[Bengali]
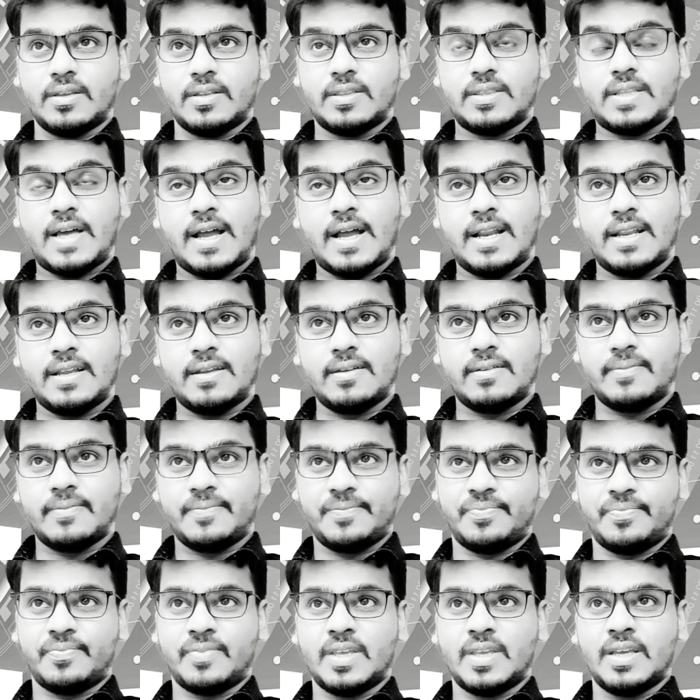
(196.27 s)
তাহলে
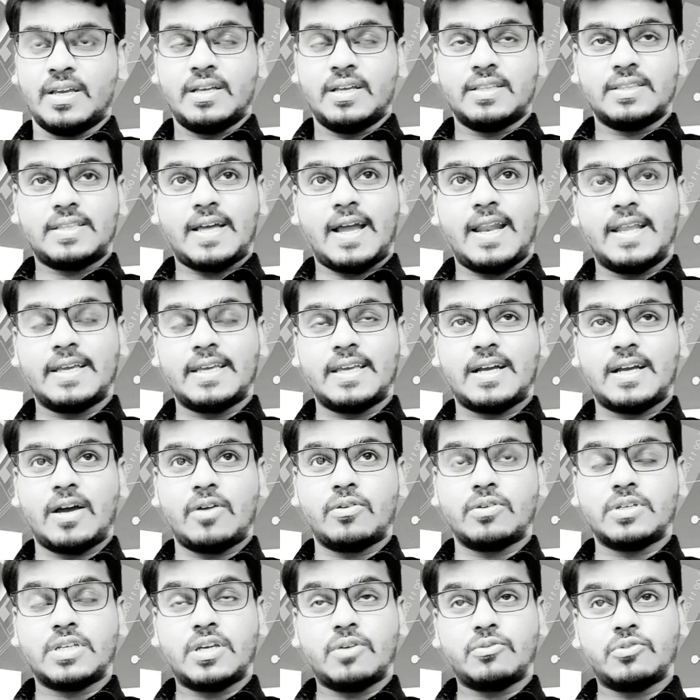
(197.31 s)
তাহলে কি কারণ
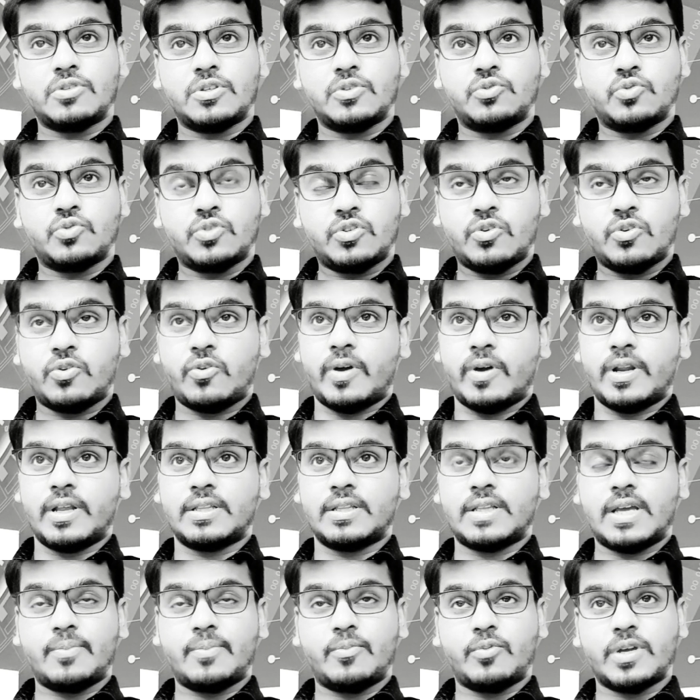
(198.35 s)
কেউ যদি চুরিও করে
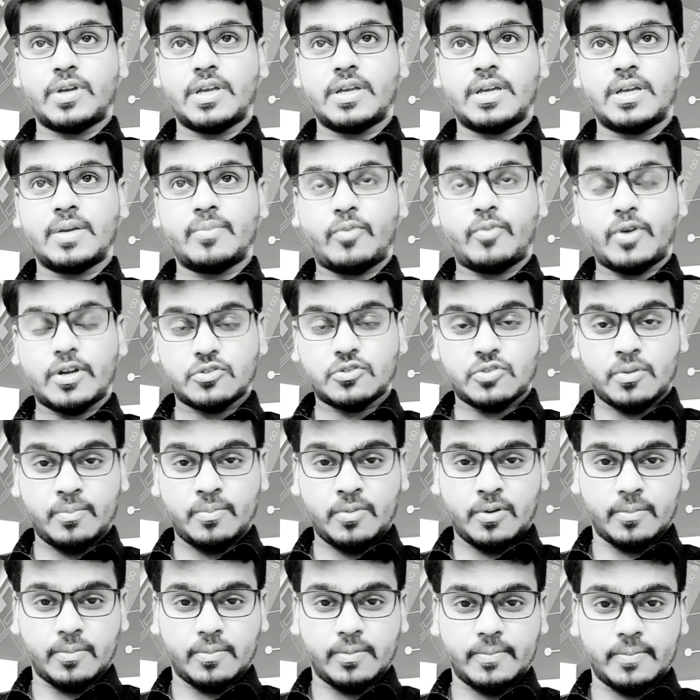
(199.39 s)
তার পক্ষে কি পড়া
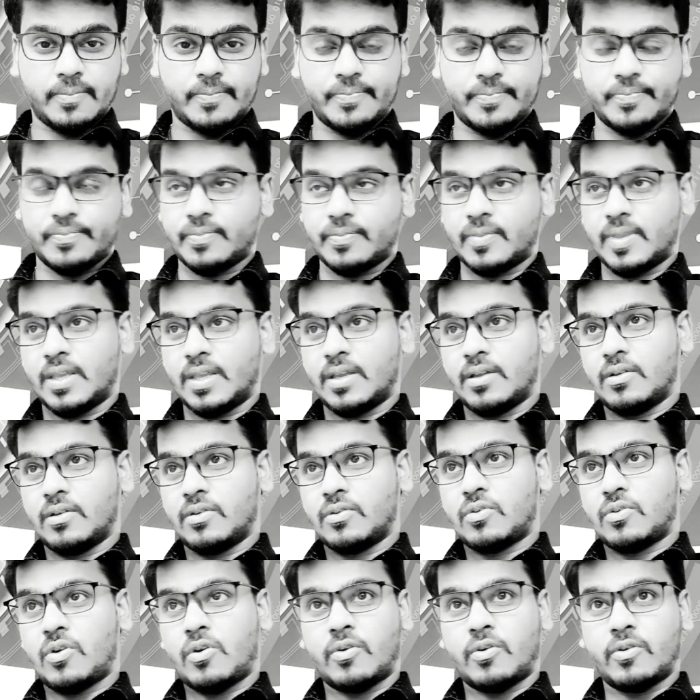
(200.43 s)
সম্ভব
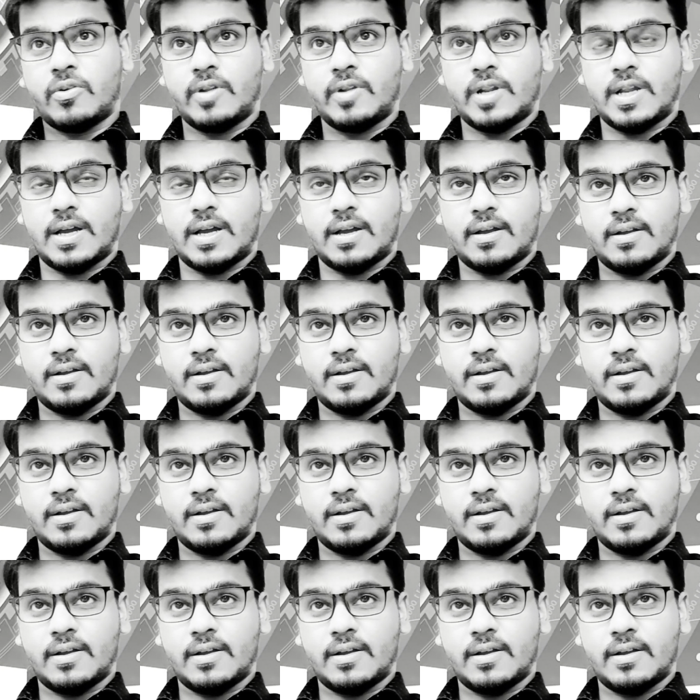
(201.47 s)
কখনোই না